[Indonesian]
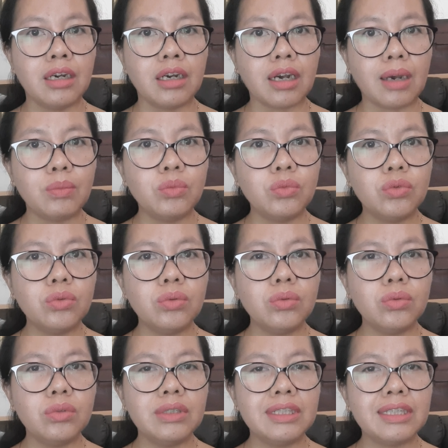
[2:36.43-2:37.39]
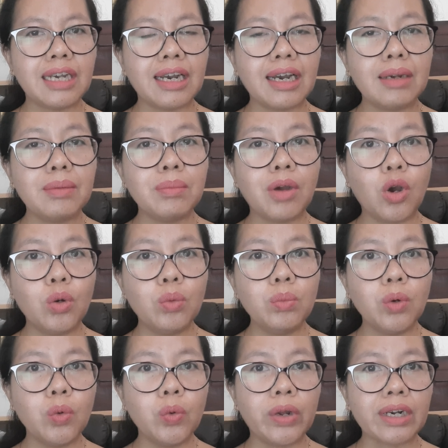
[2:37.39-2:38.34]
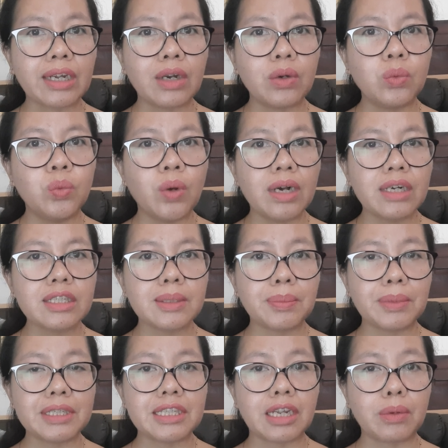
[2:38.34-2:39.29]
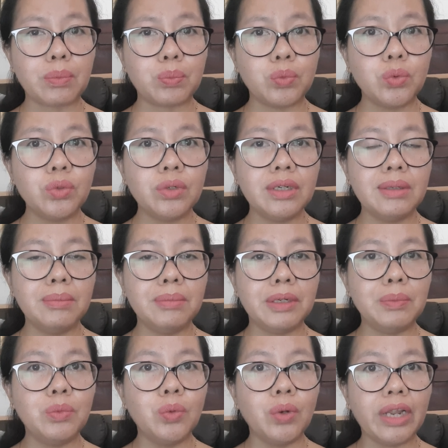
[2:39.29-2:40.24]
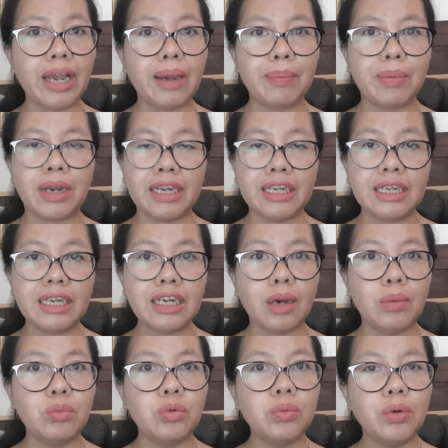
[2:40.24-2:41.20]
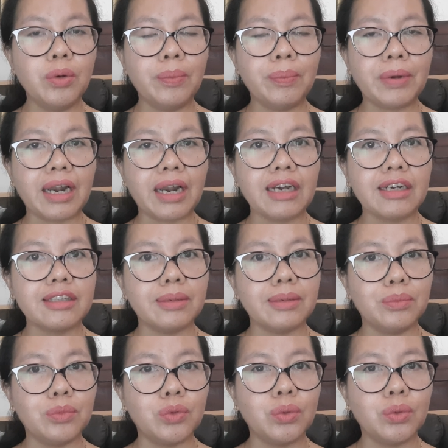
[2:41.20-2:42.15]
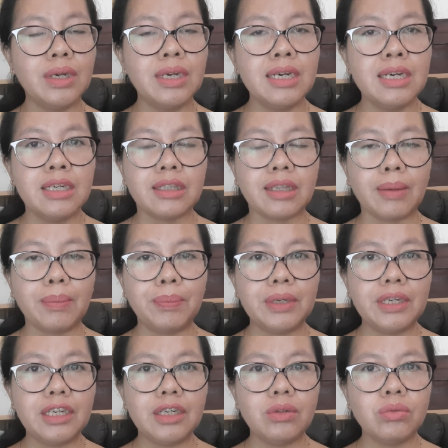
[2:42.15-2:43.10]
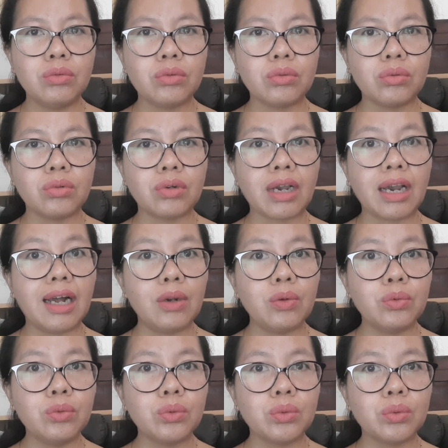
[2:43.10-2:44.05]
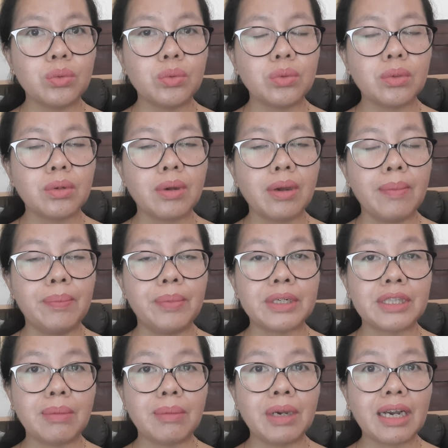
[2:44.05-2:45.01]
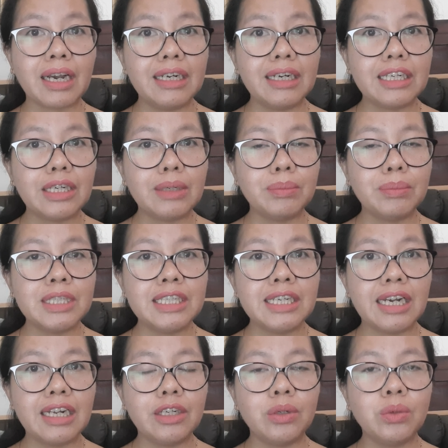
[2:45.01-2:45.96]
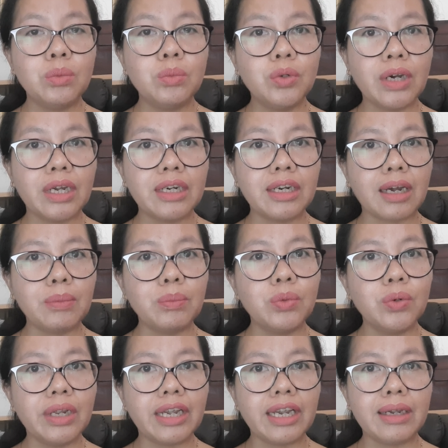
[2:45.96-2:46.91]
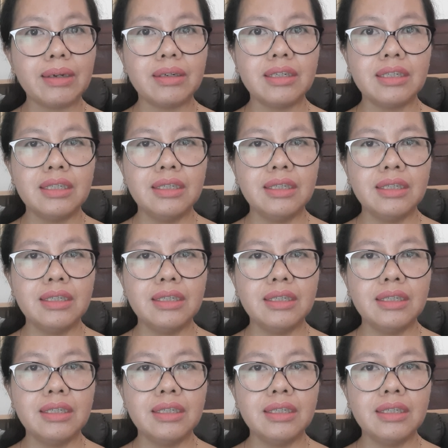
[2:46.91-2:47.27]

kamu jangan mau mengeluarkan uang sepeser pun demi bule apalagi kamu belum pernah ketemu. Tapi untuk hal untuk pertama kali menjalin hubungan dengan bule